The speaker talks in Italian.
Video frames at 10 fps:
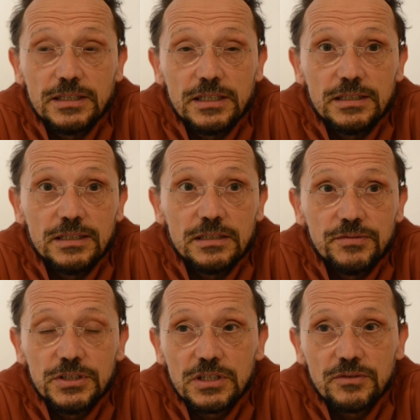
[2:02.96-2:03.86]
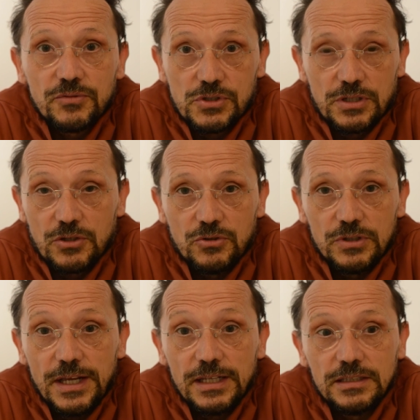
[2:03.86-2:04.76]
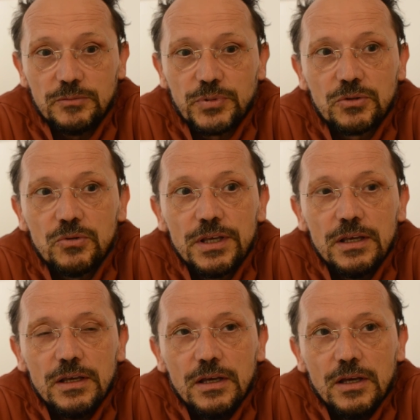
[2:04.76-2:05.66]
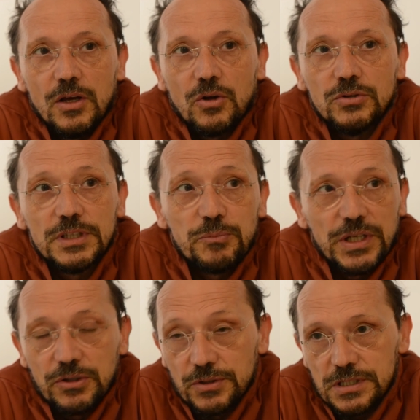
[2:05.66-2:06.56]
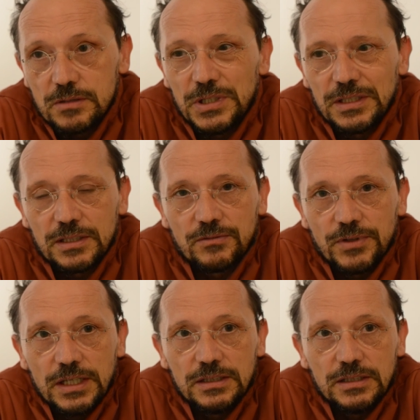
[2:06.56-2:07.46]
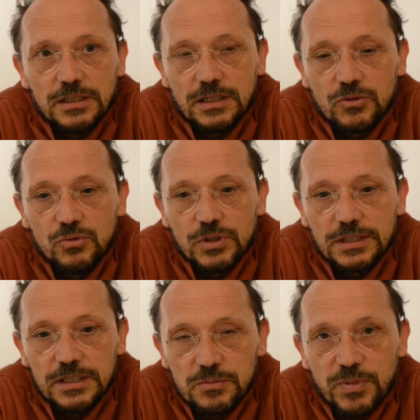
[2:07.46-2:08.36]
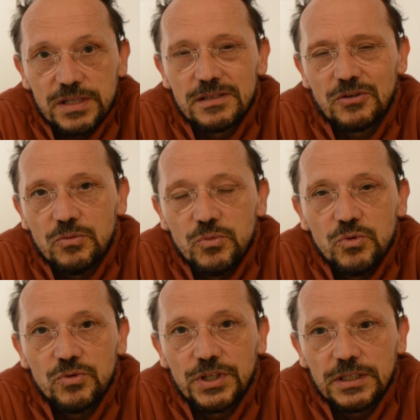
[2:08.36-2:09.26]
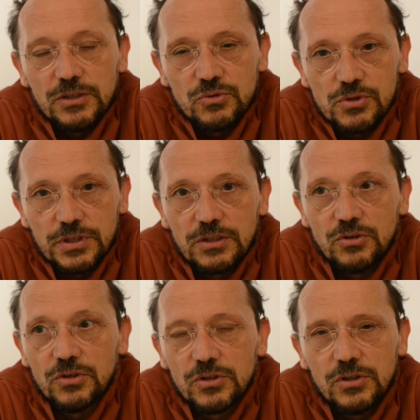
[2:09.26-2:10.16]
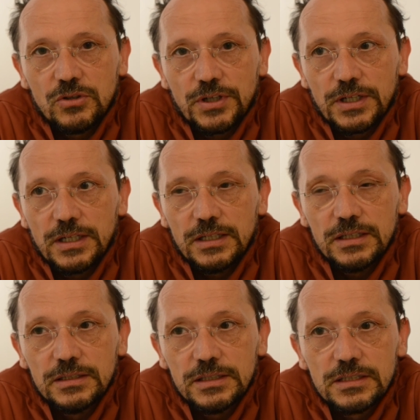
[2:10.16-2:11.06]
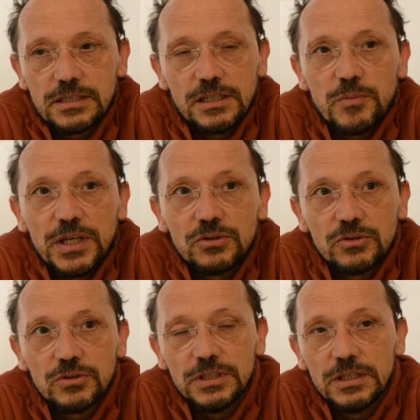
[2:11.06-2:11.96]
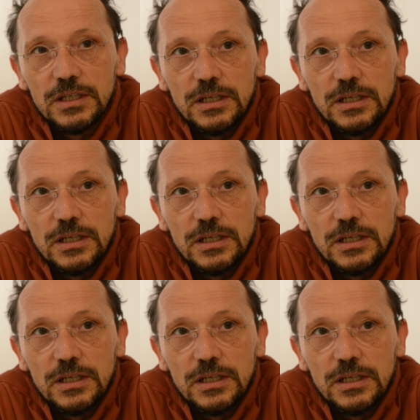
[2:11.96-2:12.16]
degli edifici che fossero accoglienti, per cui con dei piccolissimi interventi nella cura degli spazi comuni, nell'uso del colore, nell'inserimento di,